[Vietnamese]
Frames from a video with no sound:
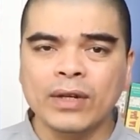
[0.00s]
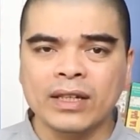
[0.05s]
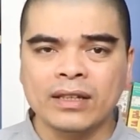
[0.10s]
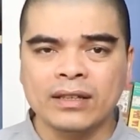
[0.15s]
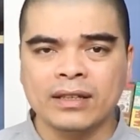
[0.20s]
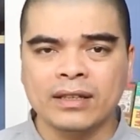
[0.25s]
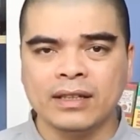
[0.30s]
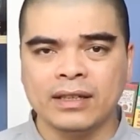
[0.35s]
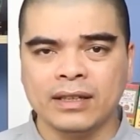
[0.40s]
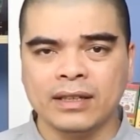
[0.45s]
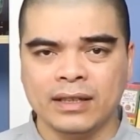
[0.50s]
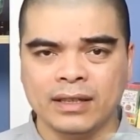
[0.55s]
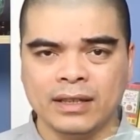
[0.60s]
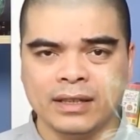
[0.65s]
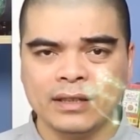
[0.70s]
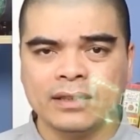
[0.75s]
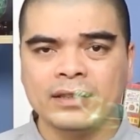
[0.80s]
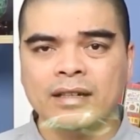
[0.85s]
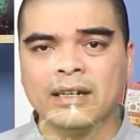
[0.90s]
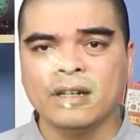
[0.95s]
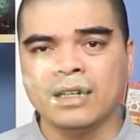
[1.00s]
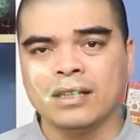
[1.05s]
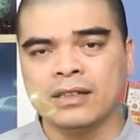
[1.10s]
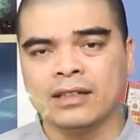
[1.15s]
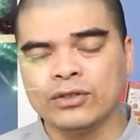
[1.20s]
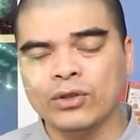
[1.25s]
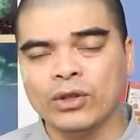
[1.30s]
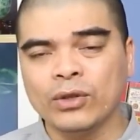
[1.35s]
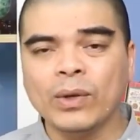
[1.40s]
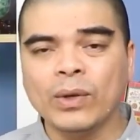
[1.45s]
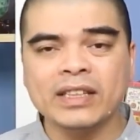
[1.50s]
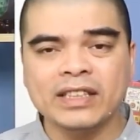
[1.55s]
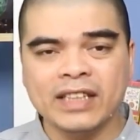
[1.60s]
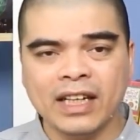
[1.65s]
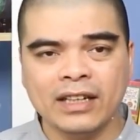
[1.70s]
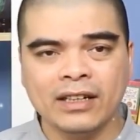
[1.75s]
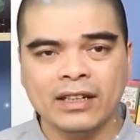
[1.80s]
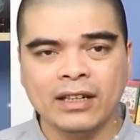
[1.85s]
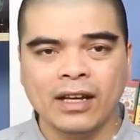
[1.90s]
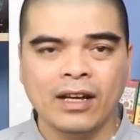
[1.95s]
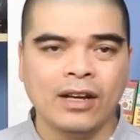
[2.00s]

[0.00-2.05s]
Phật thì thường là chọn hoa sen,